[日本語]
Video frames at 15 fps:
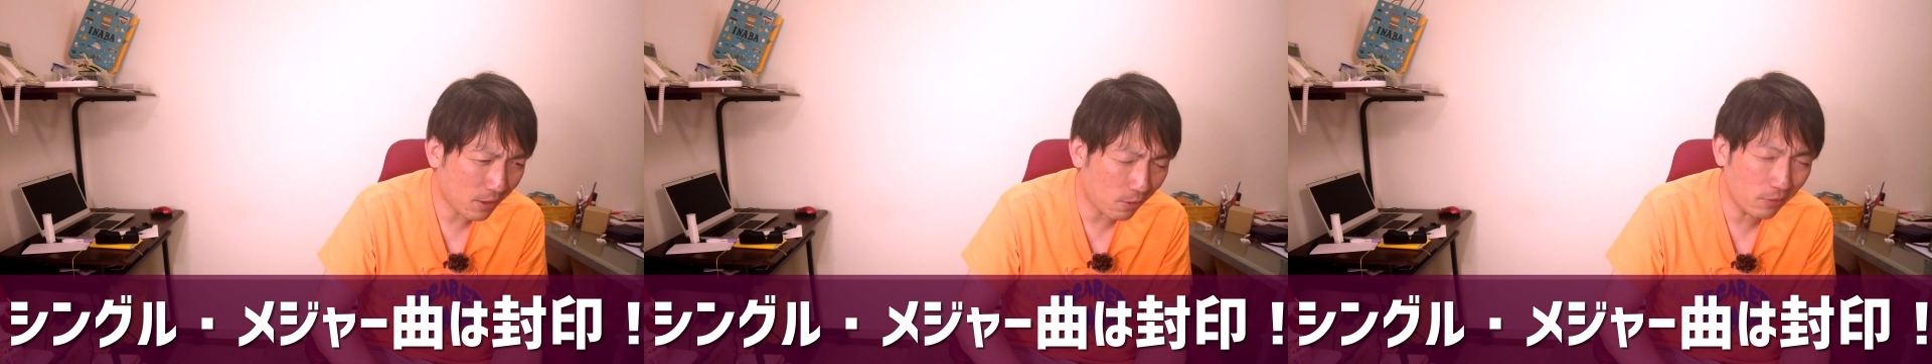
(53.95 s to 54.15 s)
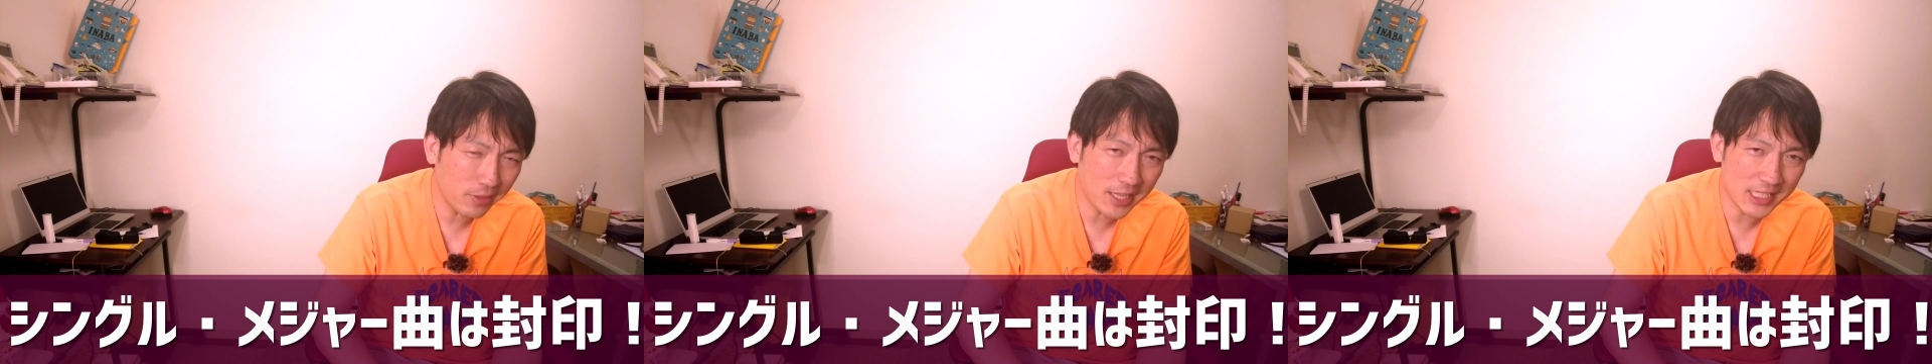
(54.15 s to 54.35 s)

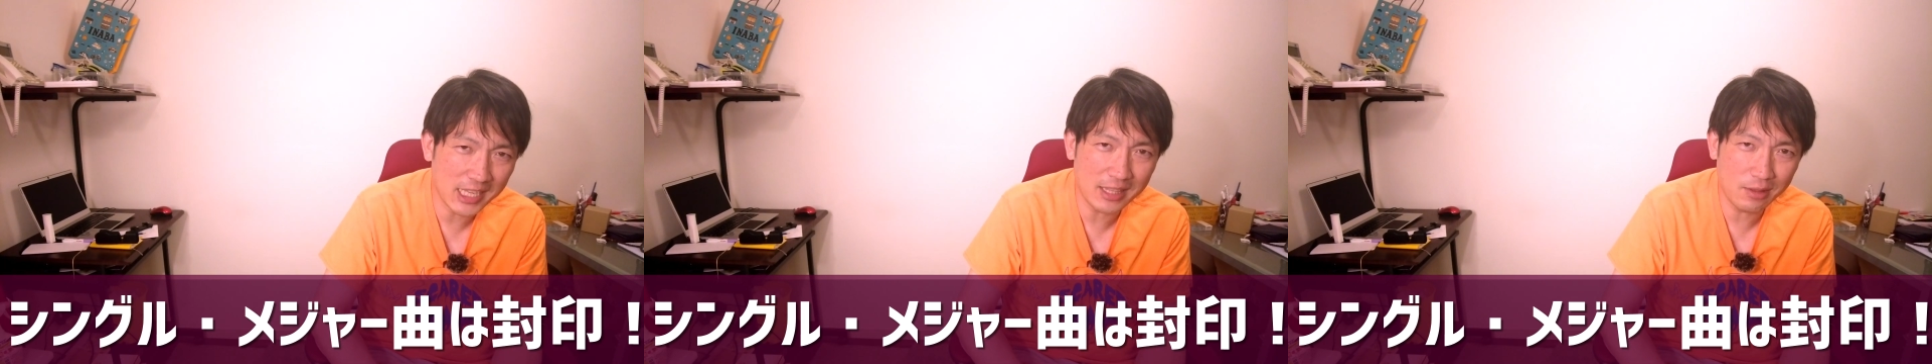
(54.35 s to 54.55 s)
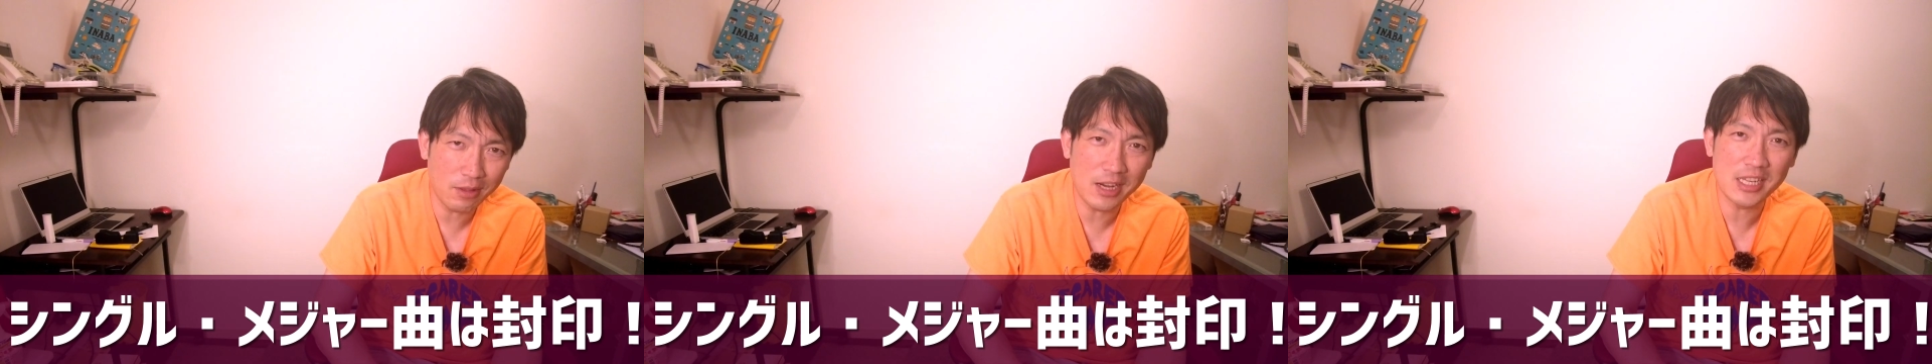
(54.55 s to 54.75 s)
こんな
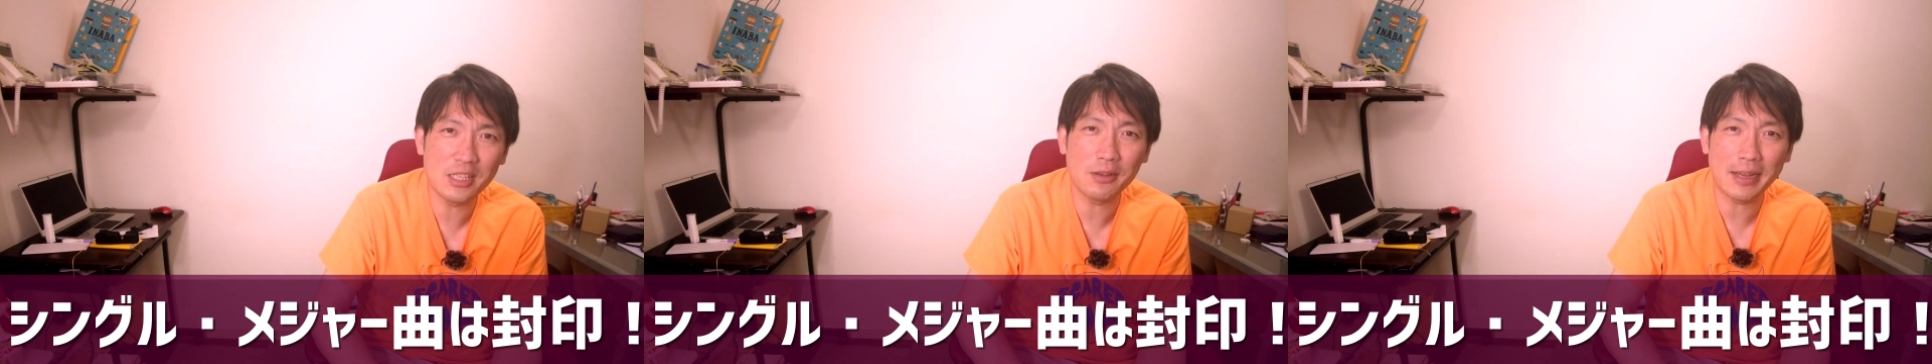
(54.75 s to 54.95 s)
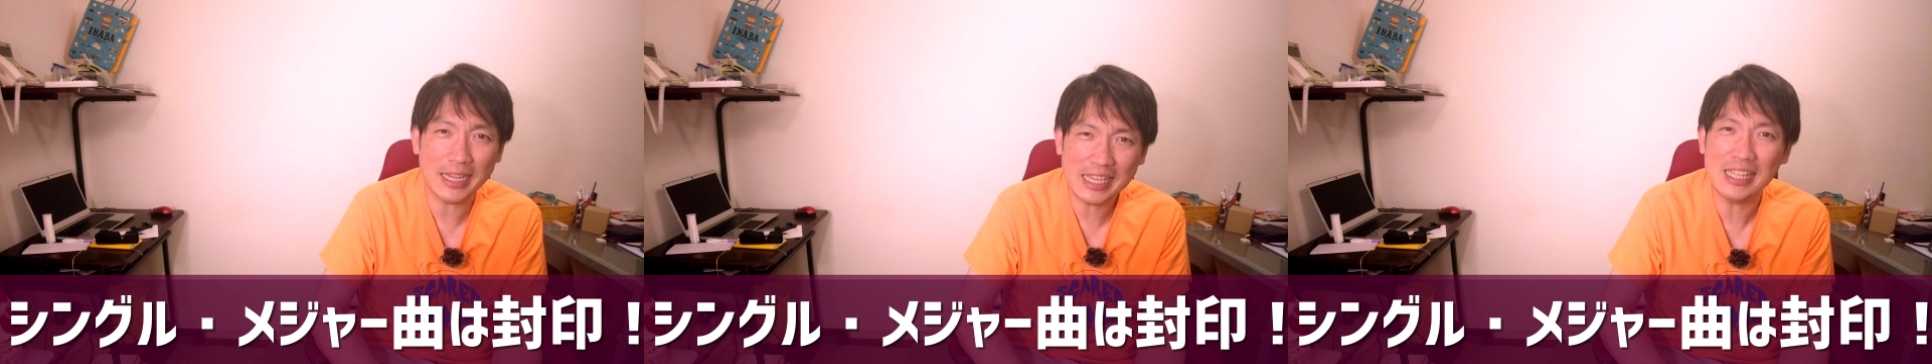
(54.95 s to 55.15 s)

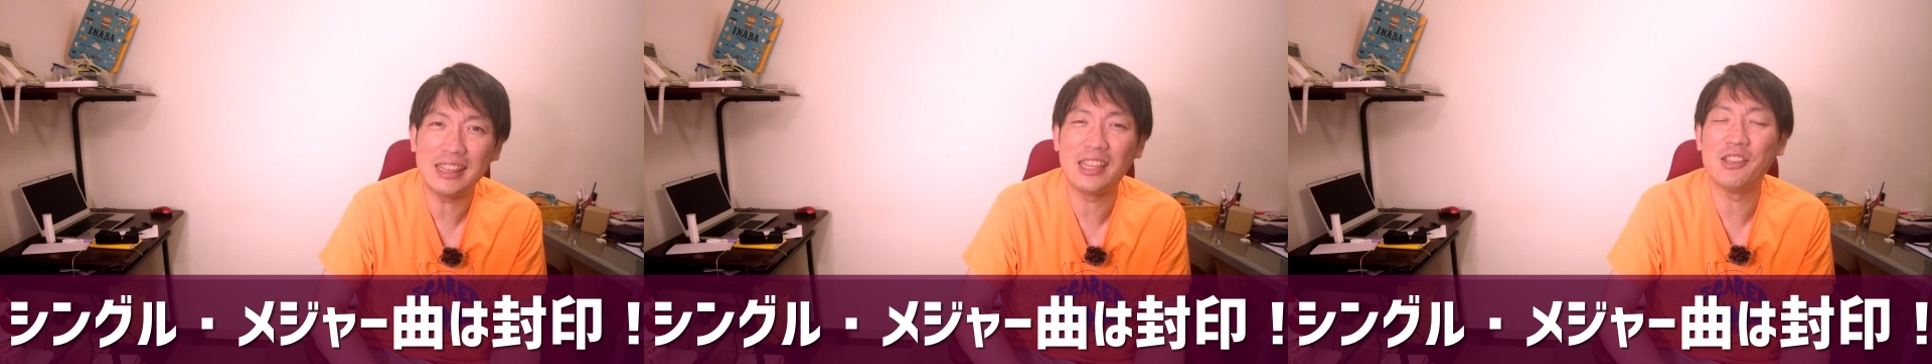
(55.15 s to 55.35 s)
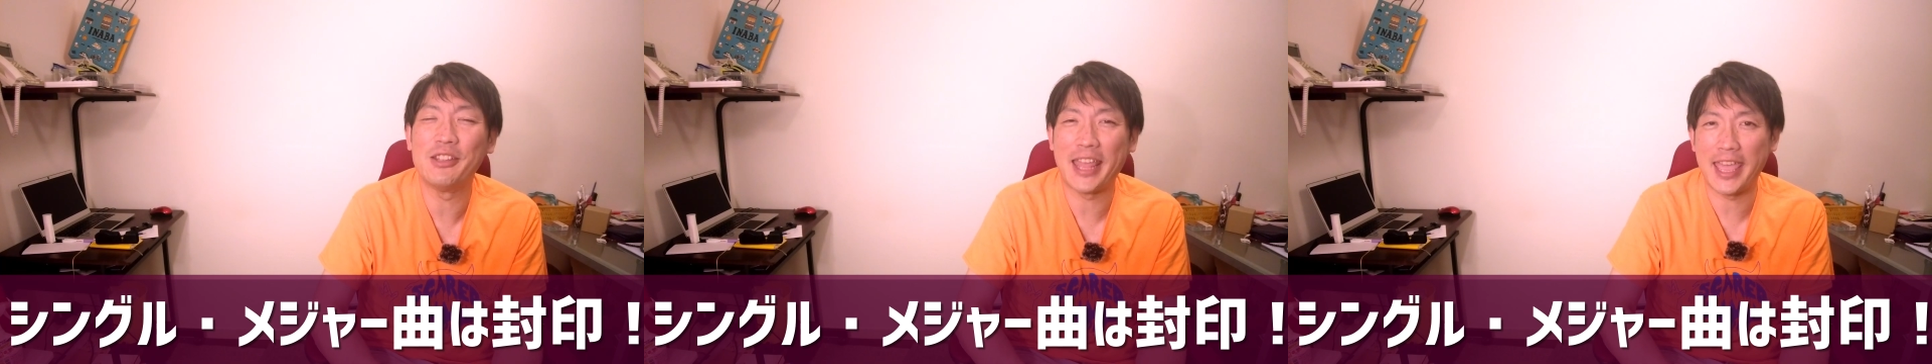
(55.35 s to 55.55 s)
セットリストがいいっ
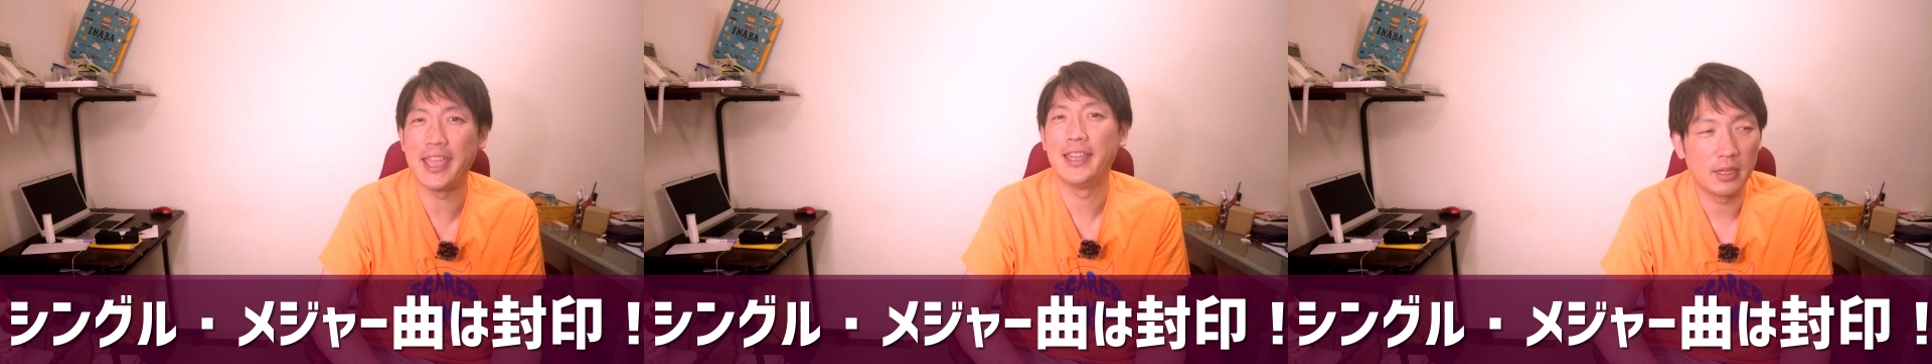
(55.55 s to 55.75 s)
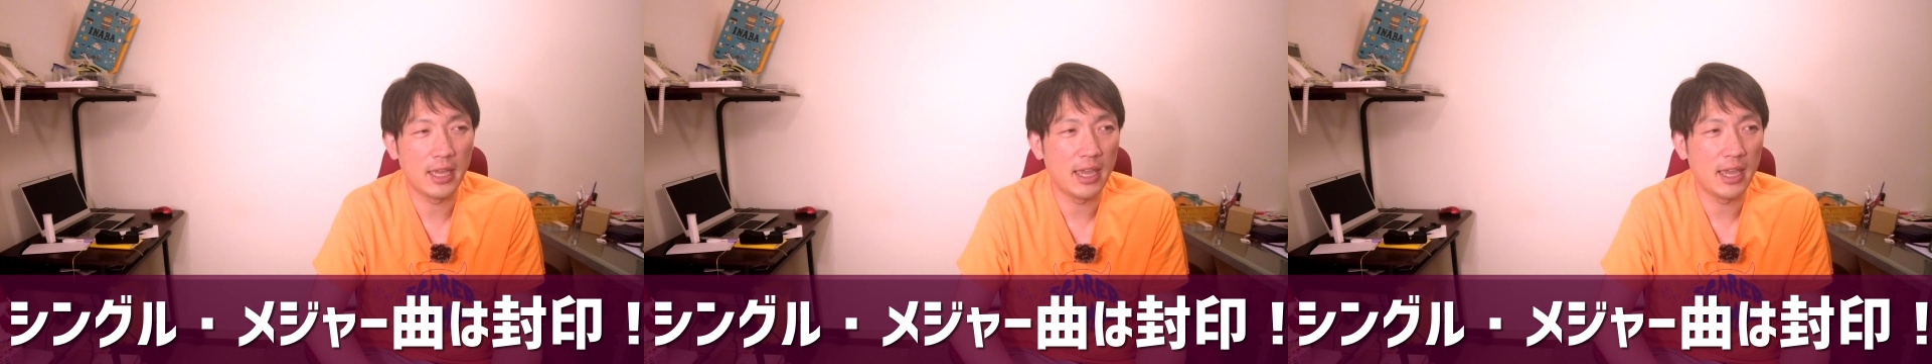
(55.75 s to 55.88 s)
ていうね、